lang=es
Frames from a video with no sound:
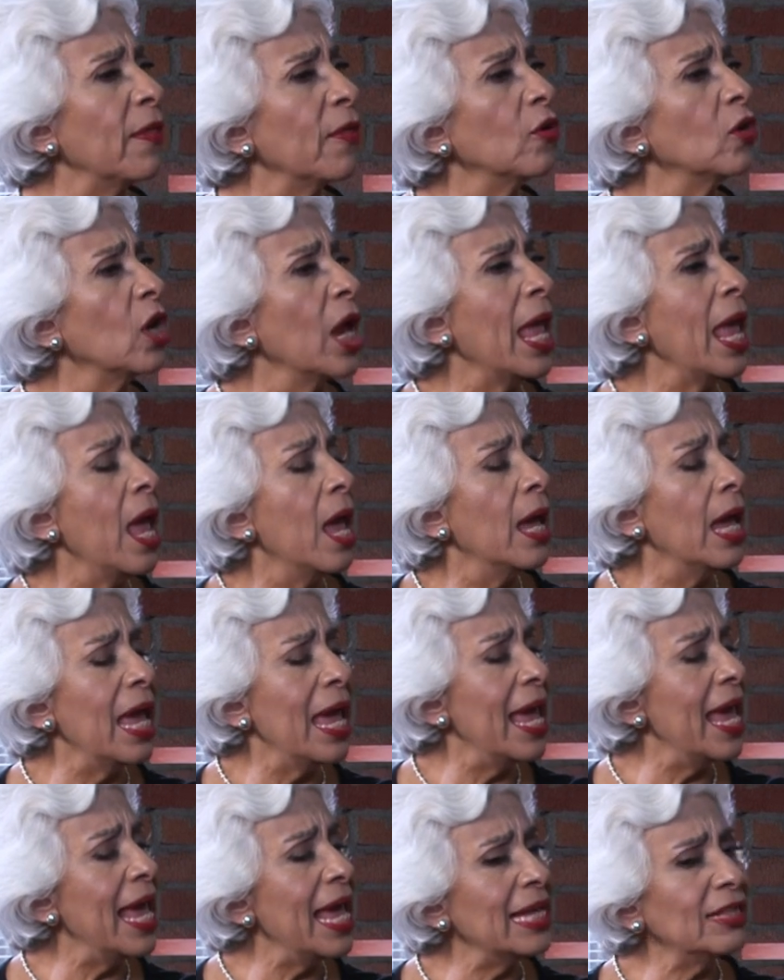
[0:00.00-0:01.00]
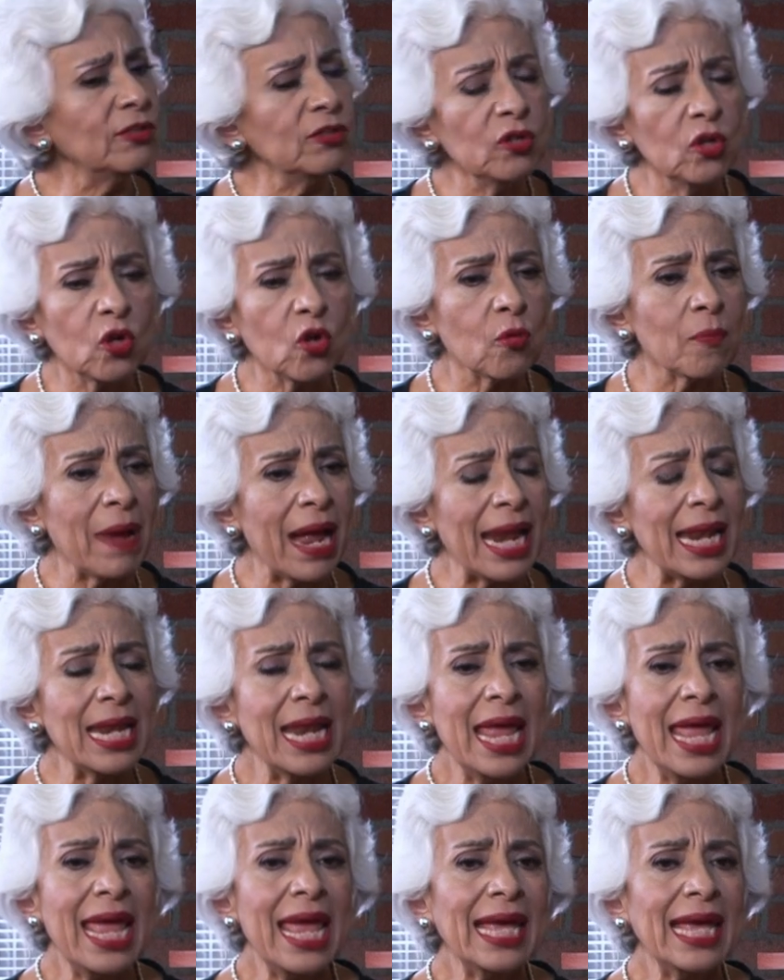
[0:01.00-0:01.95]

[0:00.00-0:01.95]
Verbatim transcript: perdón, e, es normal